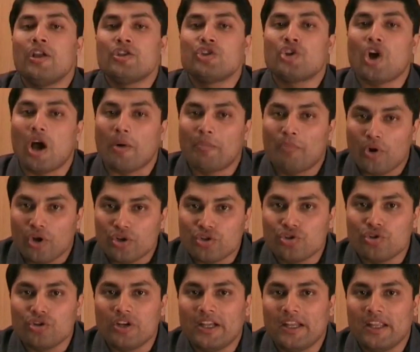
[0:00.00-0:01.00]
जो
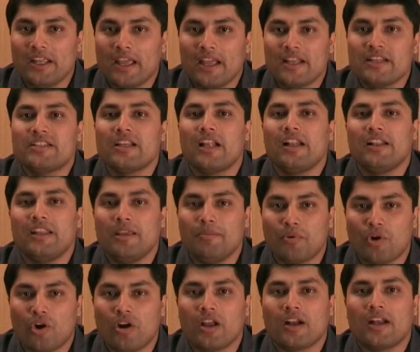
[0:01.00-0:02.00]
अपॉर्चुनिटी है जल्दी
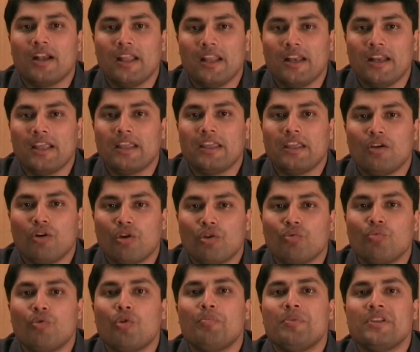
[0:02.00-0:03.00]
प्रोडक्ट लेने की और
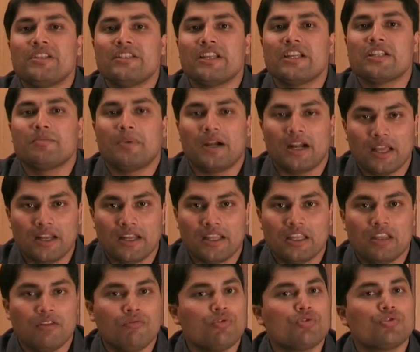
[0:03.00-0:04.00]
वो बिज़नेस बढ़ाने
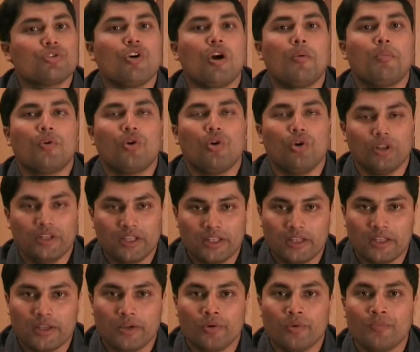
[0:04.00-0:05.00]
की उसको आप खो
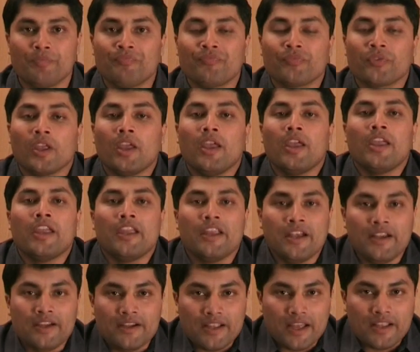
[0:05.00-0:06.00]
देते हो
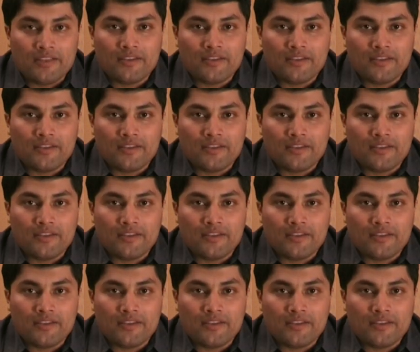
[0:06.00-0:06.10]
इंडियन